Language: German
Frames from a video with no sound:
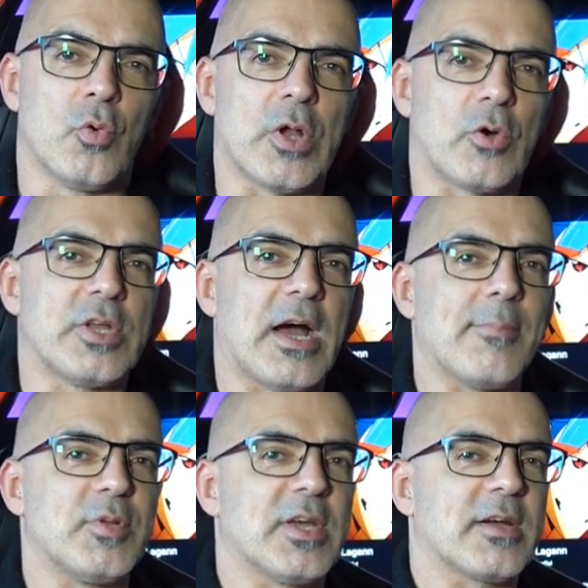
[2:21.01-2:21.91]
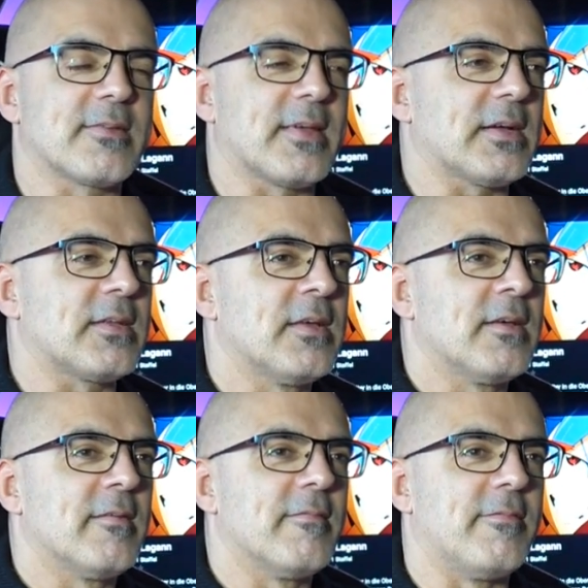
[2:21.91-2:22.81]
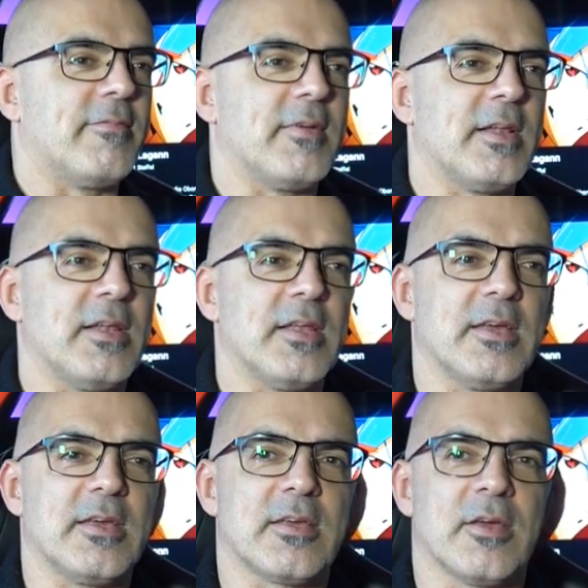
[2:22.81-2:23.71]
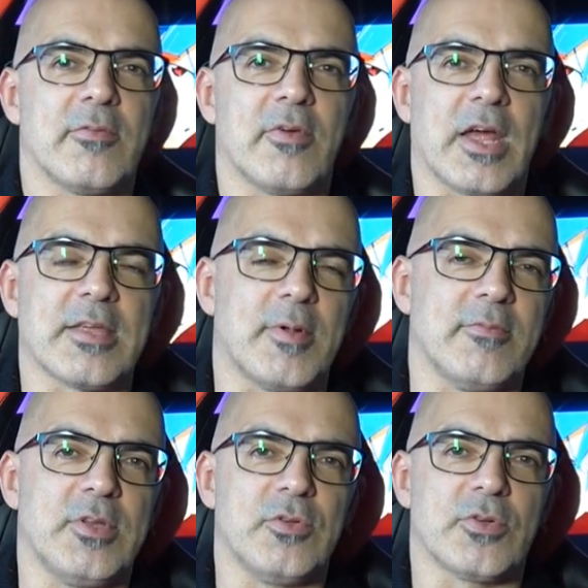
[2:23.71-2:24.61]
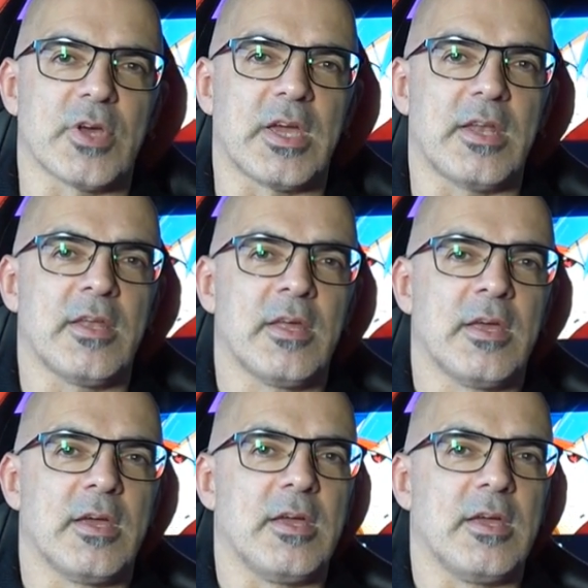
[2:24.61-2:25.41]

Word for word: Und auch da habe ich ja gesagt, will ich vielleicht mal ein Video drehen,